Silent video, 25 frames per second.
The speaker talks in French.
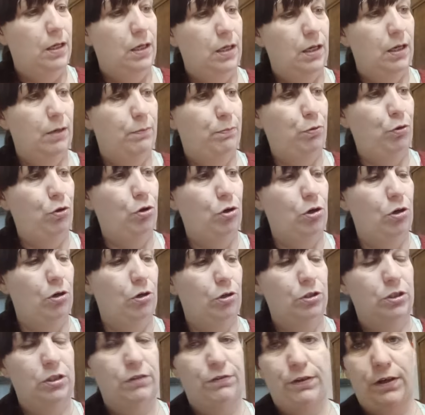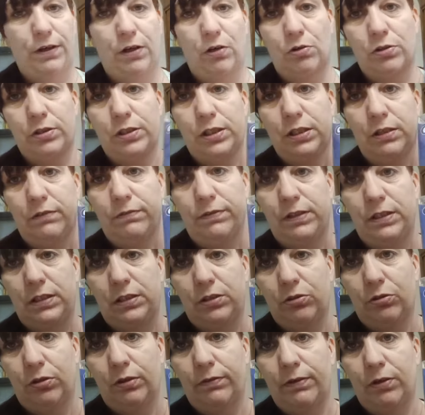Et pour euh, différencier
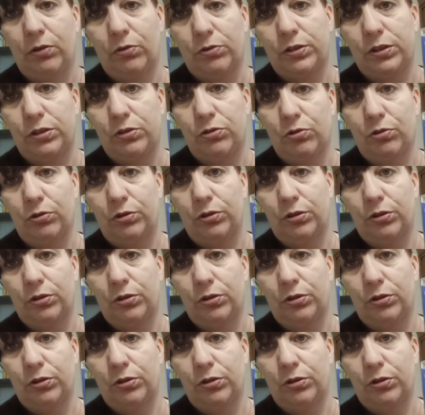Vinicio et Valentino,